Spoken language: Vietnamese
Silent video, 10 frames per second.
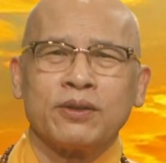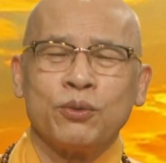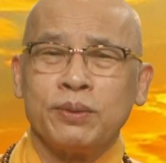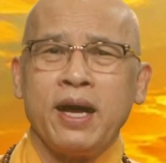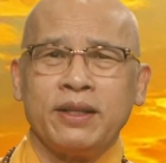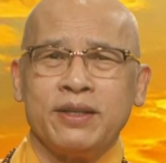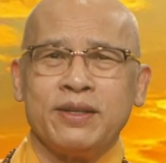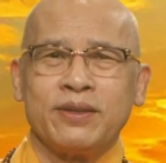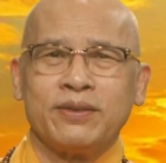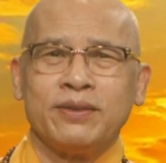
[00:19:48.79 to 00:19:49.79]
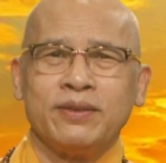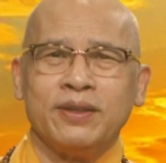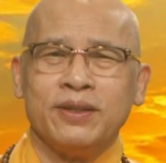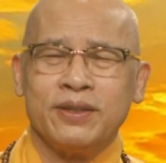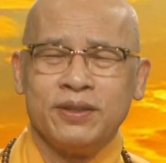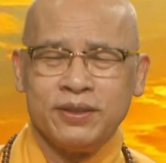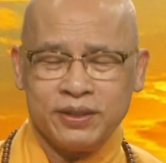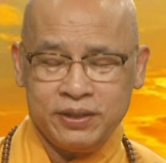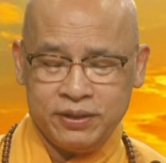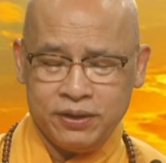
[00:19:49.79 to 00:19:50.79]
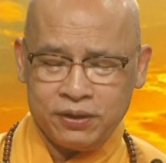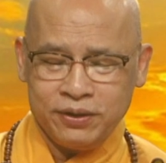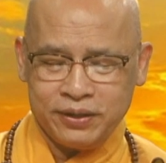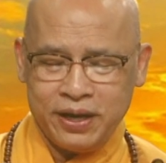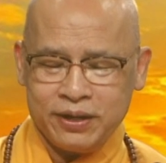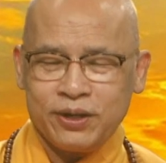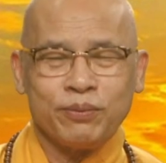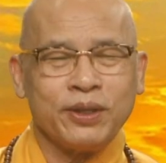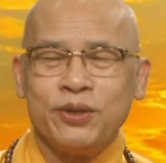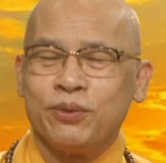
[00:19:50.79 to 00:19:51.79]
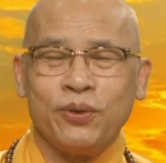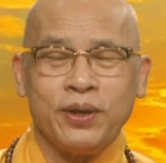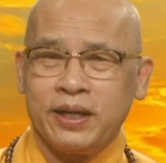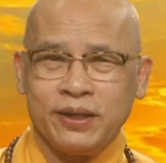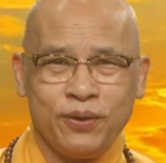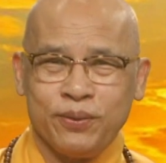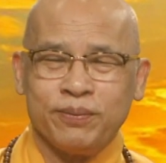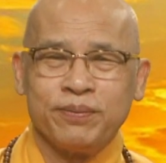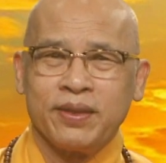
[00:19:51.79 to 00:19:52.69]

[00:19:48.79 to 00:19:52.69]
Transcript: chúng ta thì ở cái đất nước này không thiếu đồ ăn đâu